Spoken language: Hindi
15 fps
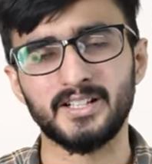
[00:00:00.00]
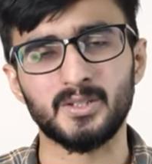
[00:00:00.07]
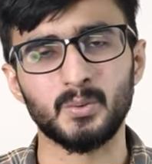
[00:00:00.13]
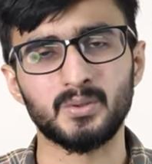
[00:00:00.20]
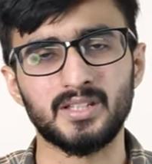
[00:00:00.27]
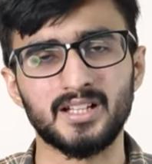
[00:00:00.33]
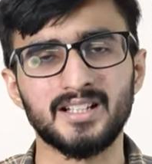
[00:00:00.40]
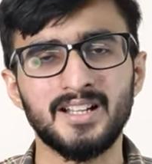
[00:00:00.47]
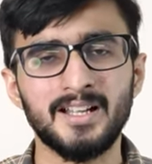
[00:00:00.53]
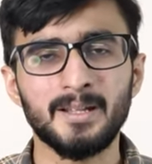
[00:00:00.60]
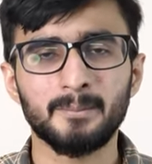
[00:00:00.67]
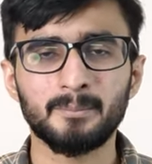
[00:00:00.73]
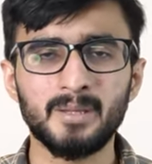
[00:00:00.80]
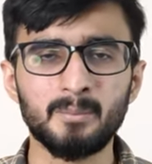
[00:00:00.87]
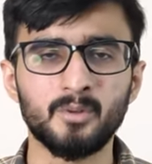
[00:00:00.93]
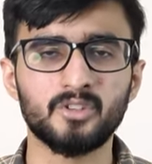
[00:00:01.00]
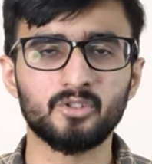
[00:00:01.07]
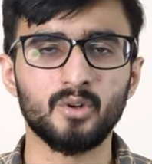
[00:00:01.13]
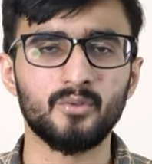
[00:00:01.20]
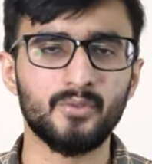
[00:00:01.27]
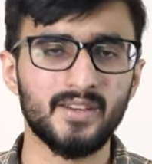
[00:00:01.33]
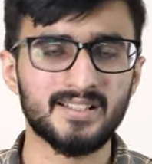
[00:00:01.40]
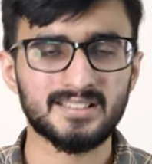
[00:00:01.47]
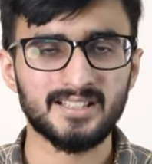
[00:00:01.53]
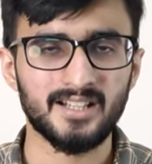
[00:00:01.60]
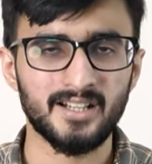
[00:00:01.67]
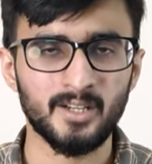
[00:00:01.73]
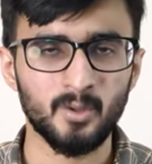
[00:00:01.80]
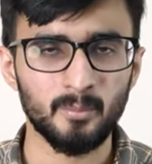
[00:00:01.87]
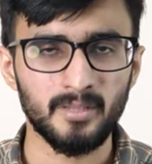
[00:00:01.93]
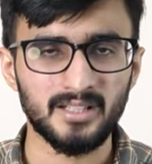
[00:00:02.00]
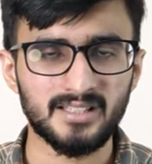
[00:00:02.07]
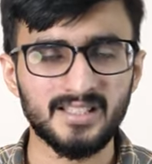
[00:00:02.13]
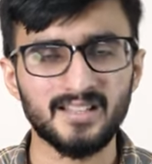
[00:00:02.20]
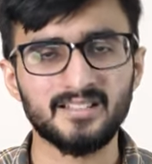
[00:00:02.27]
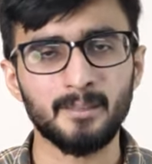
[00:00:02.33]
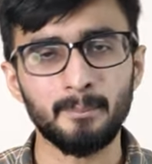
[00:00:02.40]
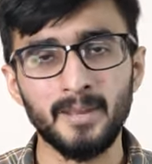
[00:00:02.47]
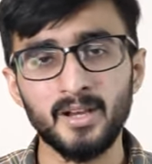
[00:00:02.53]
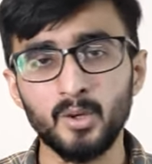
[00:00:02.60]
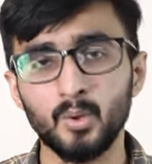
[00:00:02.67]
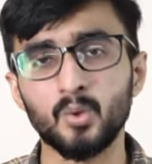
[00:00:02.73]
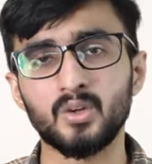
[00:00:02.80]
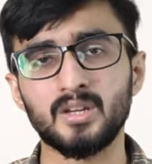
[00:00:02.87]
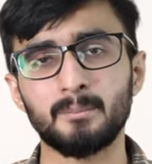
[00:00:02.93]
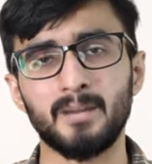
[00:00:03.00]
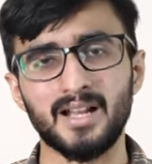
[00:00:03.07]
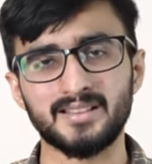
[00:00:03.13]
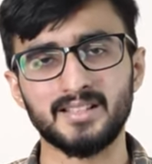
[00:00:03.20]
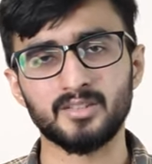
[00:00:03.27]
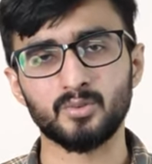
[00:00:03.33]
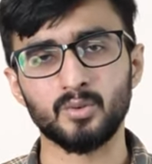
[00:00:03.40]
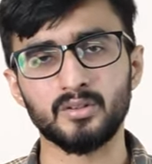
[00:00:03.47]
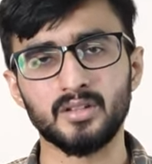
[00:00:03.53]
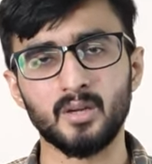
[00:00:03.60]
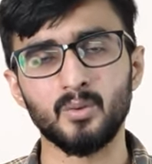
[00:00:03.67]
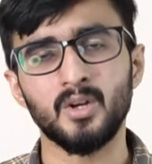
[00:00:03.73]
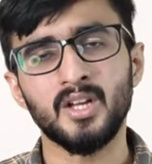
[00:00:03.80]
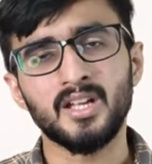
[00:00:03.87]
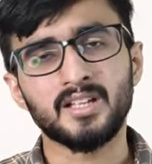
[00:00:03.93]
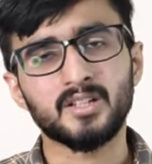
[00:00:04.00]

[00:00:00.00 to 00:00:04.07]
टू तक भी मुझको फेस करने को मिलती है जब मैं लोगों की बातें सुनता हूँ